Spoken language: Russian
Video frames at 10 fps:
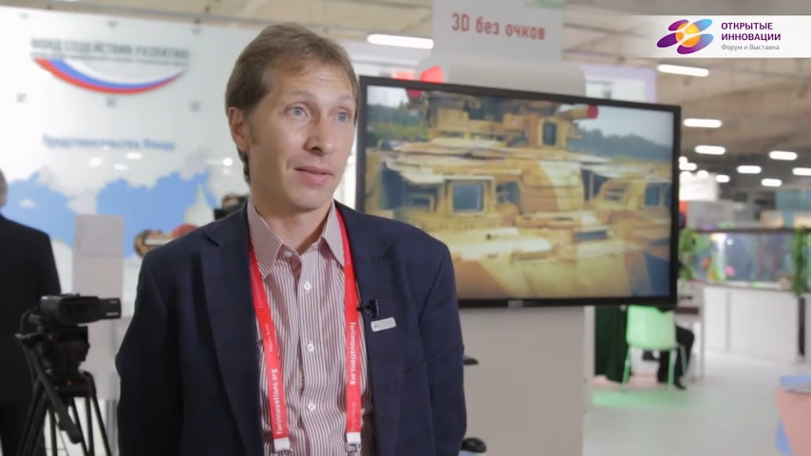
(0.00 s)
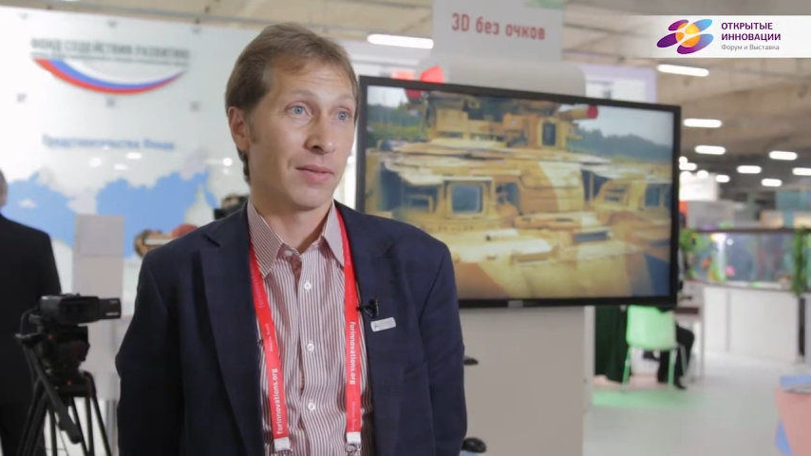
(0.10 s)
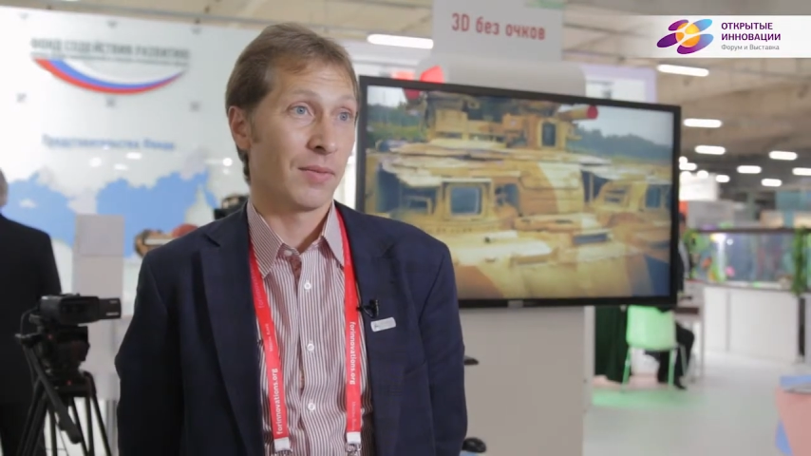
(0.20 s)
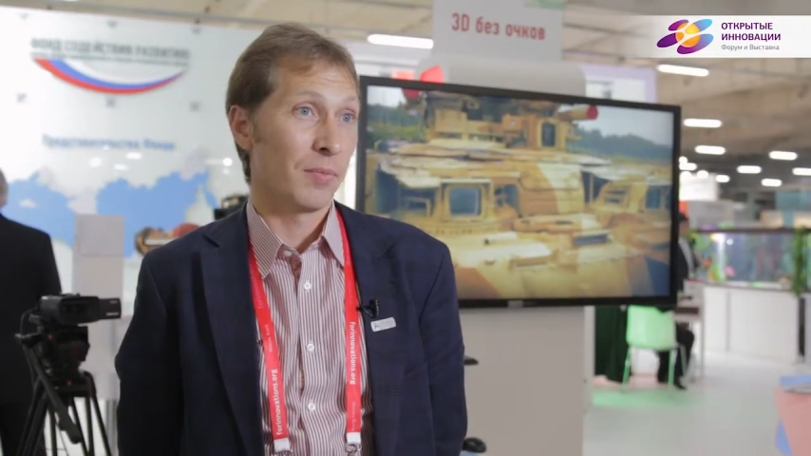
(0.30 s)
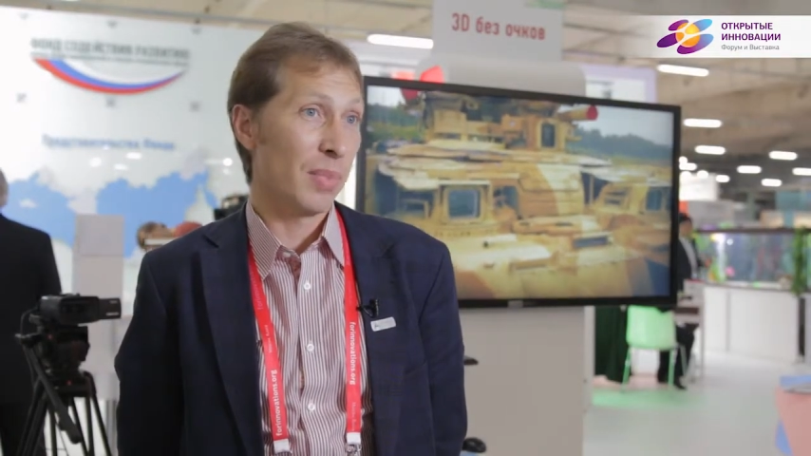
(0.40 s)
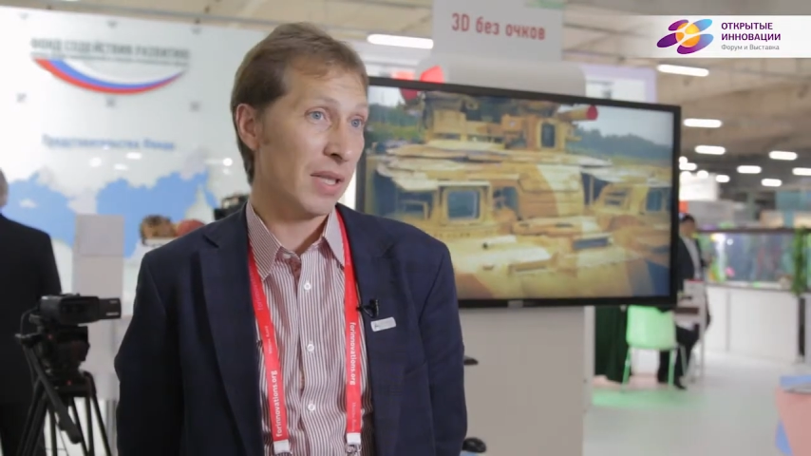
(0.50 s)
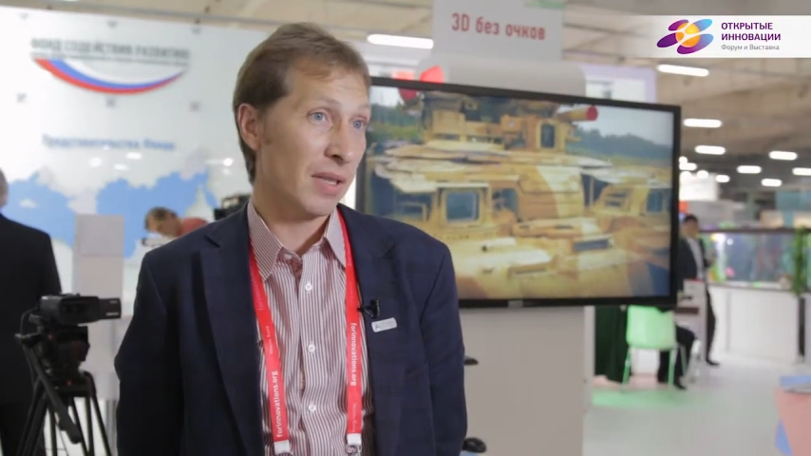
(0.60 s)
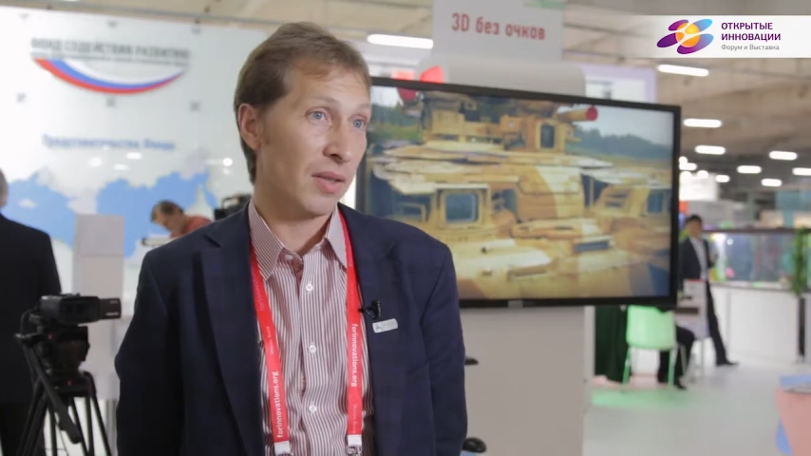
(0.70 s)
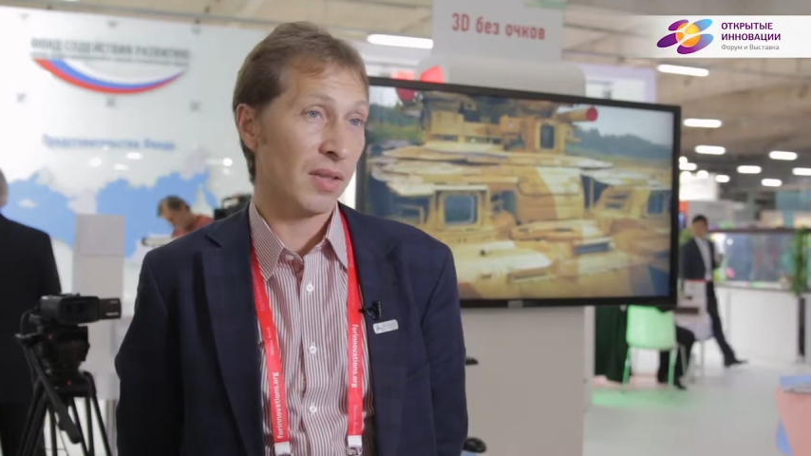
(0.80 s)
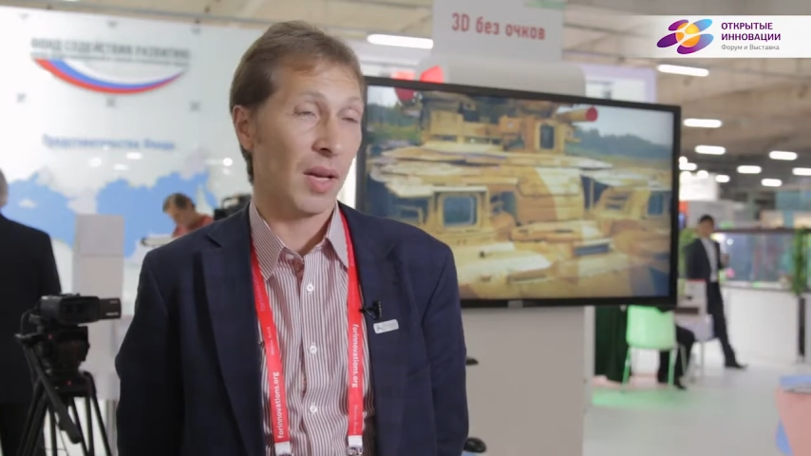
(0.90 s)
в
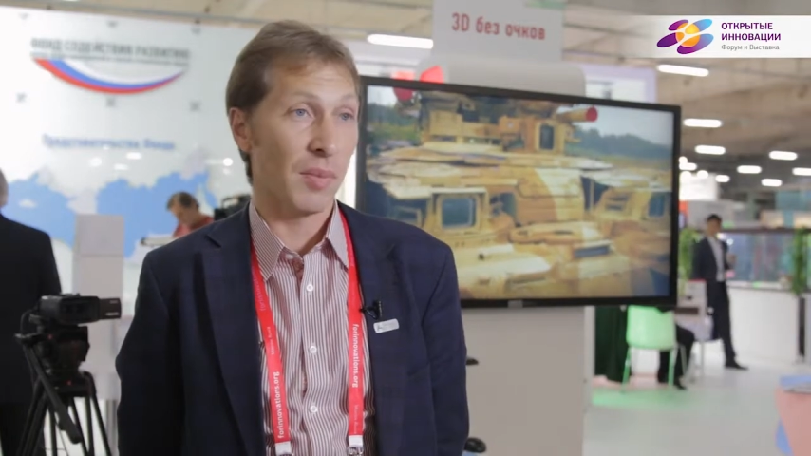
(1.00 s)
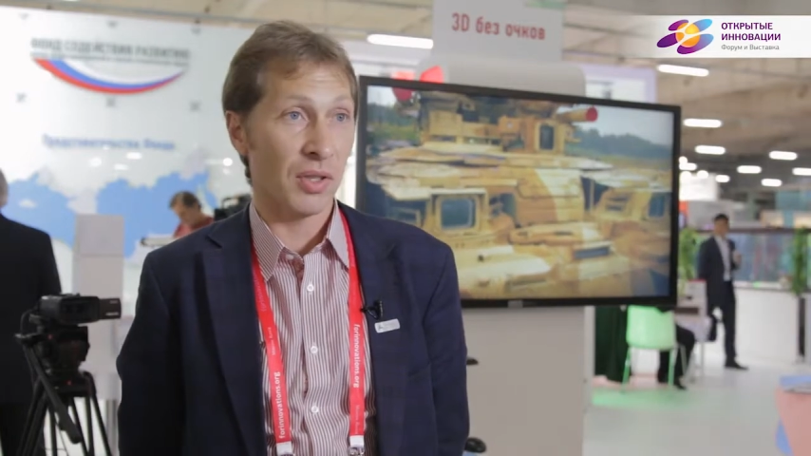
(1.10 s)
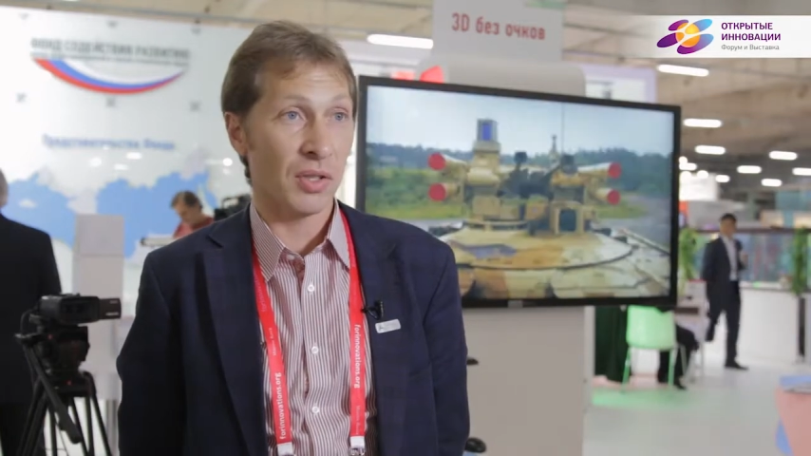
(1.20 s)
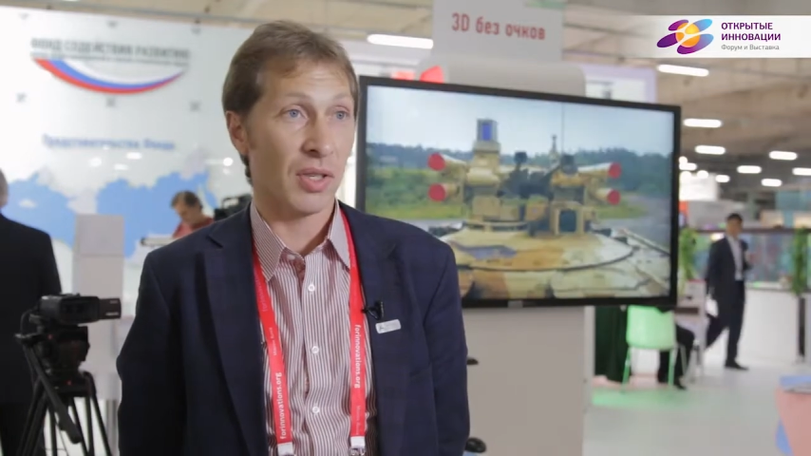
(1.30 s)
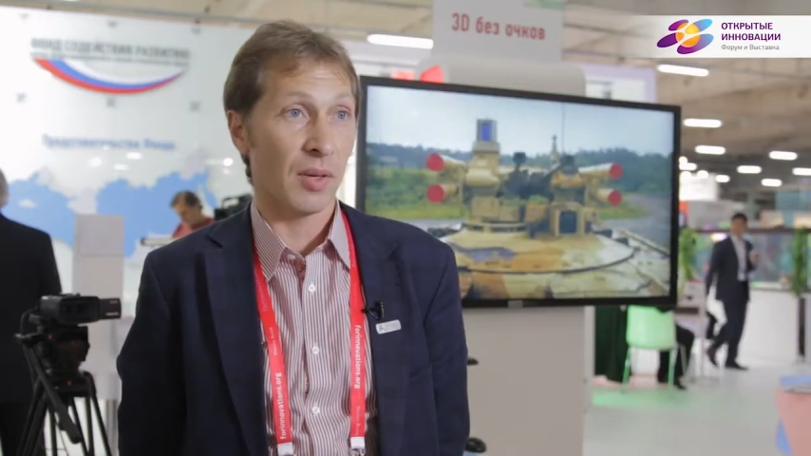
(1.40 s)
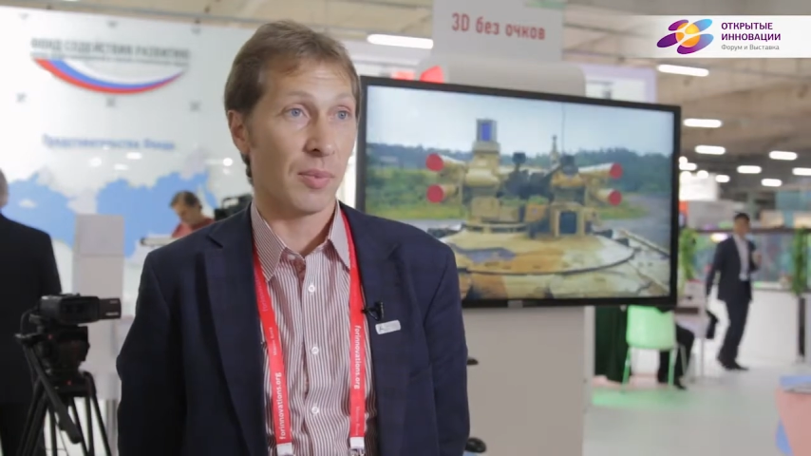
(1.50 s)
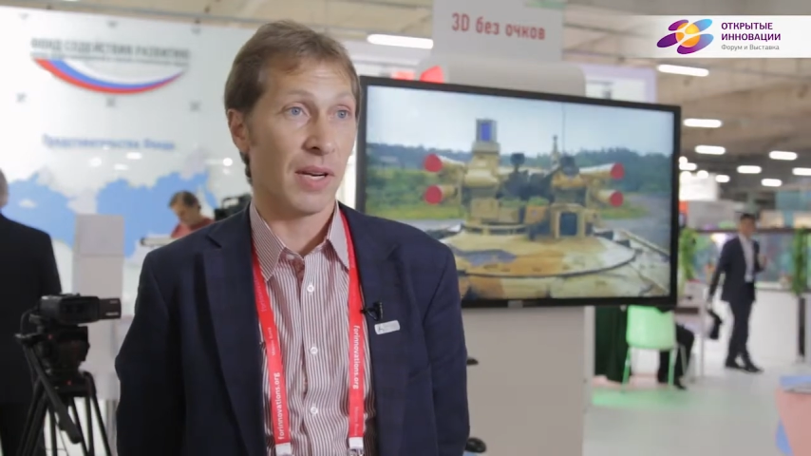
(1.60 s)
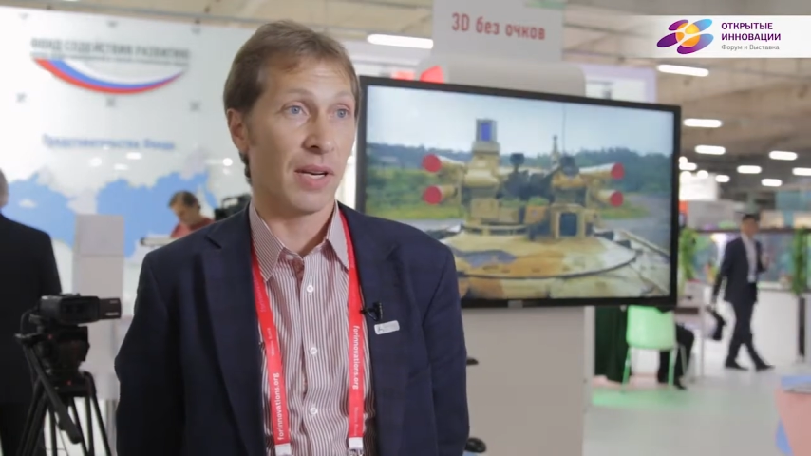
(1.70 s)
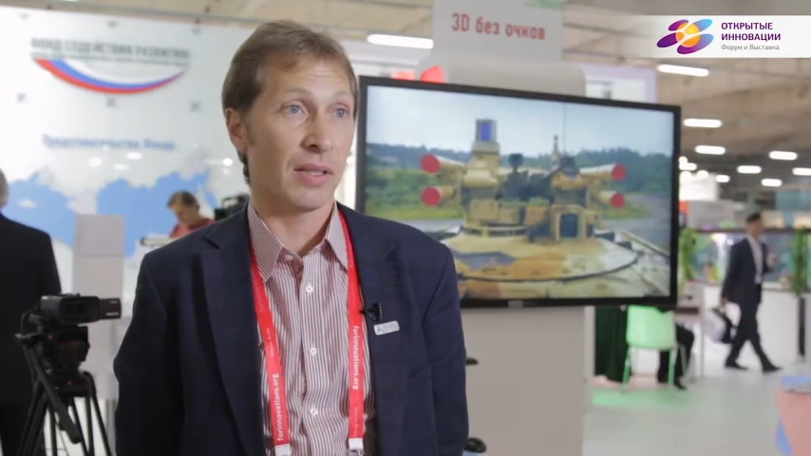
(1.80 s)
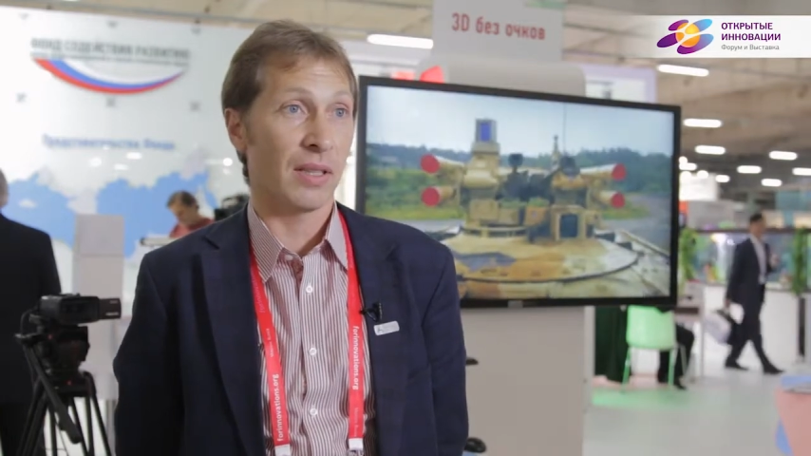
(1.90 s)
бизнес-коммерческих
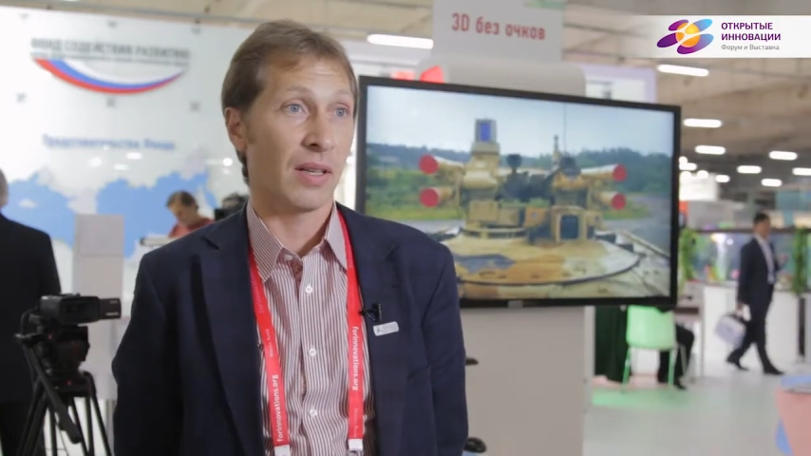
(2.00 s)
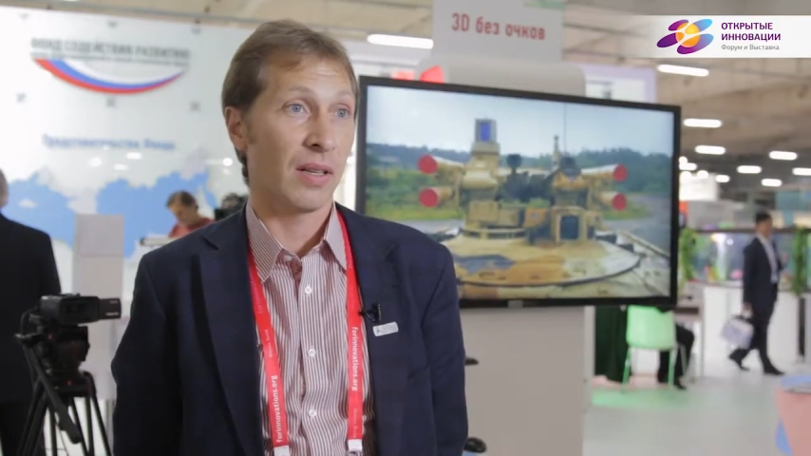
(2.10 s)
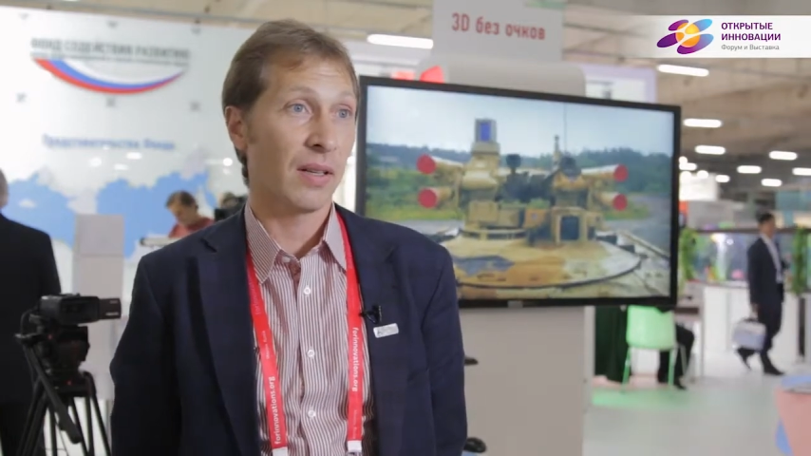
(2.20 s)
проектах,